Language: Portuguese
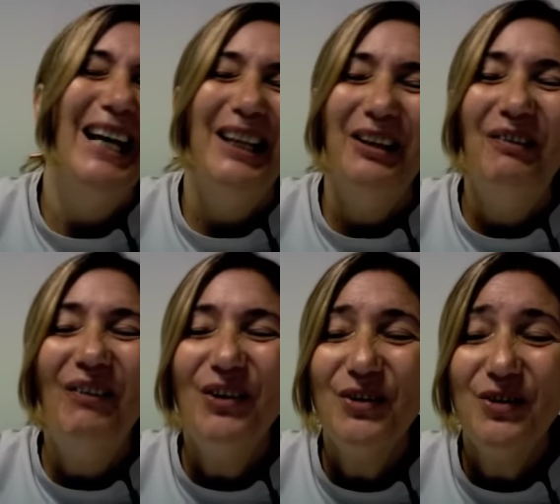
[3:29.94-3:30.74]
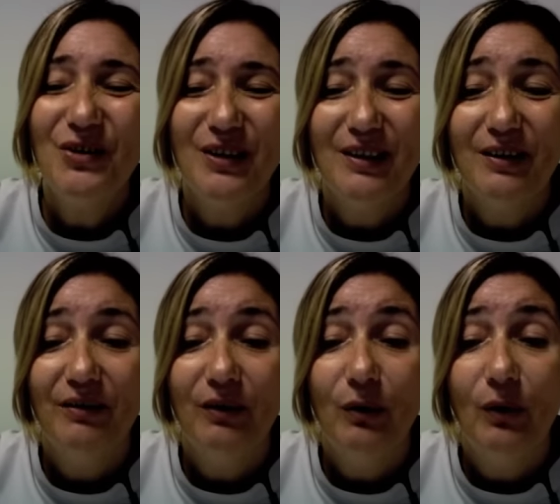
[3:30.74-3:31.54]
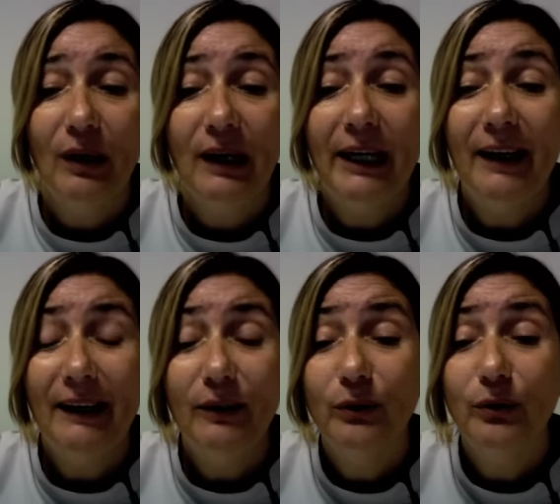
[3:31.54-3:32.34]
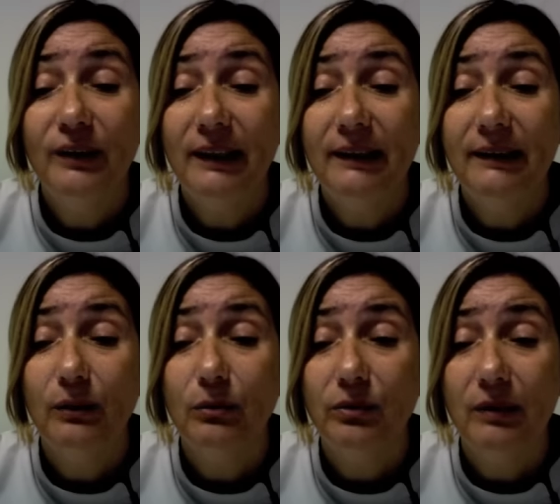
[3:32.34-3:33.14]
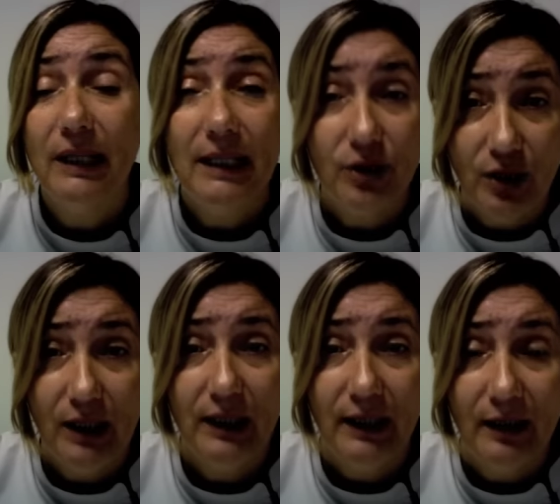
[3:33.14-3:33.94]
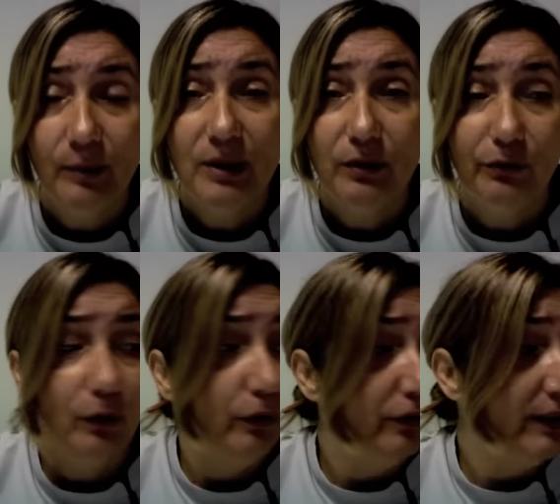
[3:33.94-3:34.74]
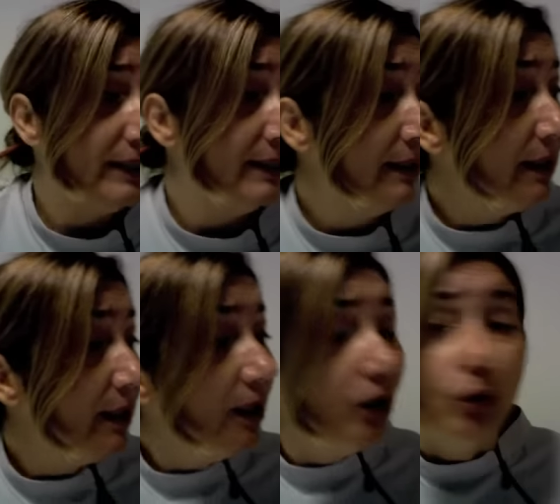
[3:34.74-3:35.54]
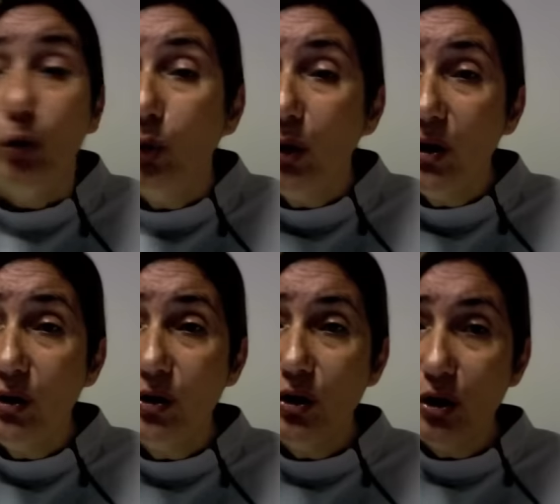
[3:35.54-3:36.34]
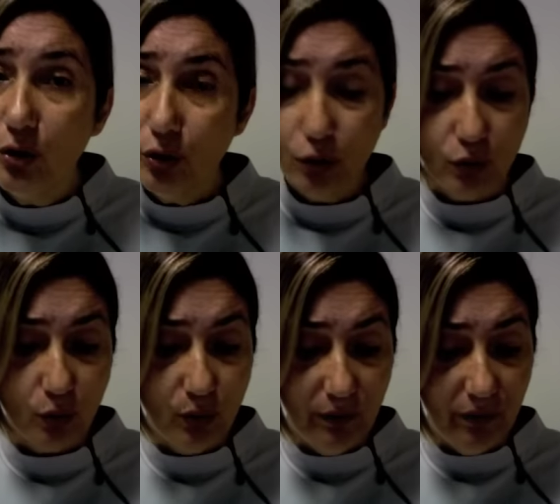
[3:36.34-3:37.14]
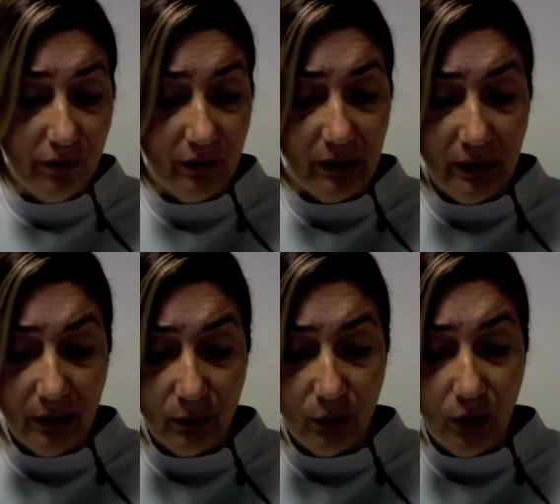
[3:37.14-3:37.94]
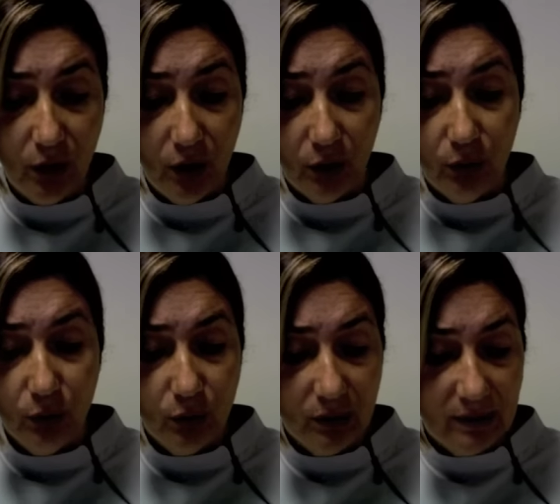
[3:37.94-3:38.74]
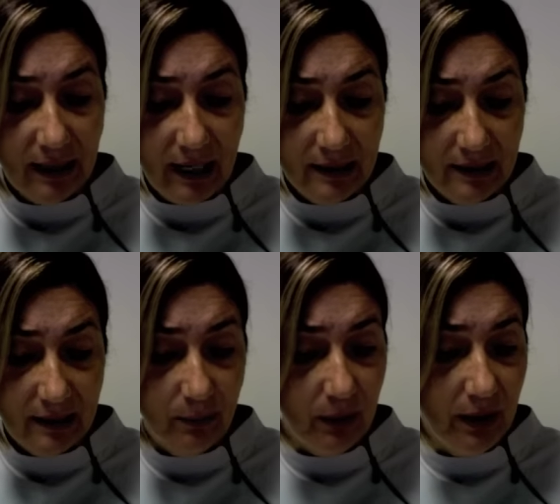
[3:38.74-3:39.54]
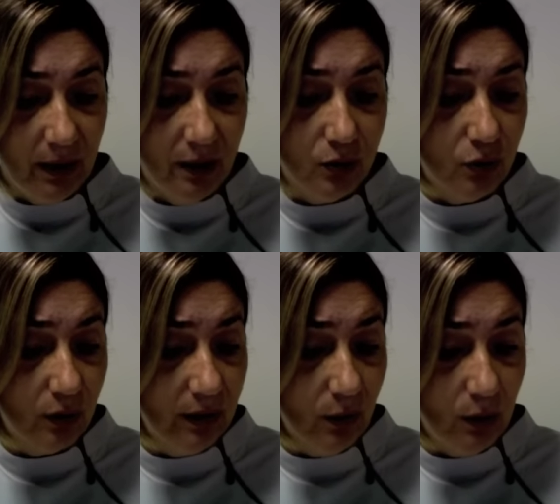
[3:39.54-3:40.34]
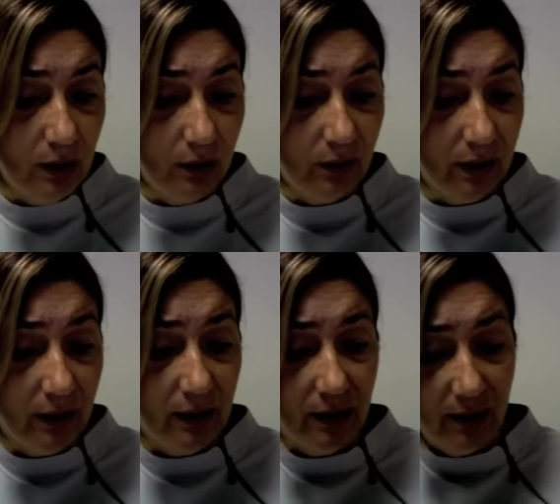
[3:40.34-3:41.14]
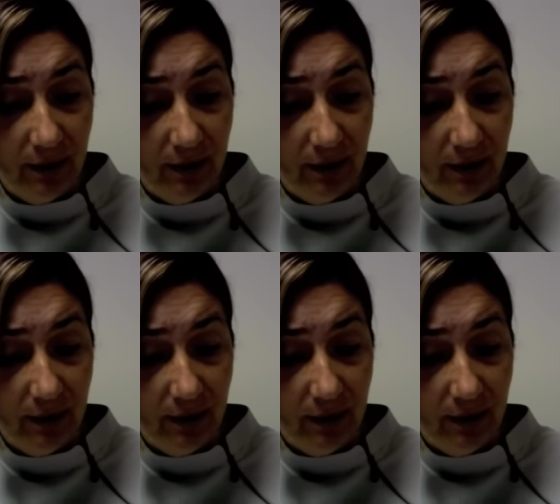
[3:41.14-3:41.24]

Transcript: tem um monte de coisas que vão rolar. Eu não sei se eu deixei claro, mas eu vou fazer dois dias de show em fevereiro no Sesc Pinheiro. Estou até olhando aqui,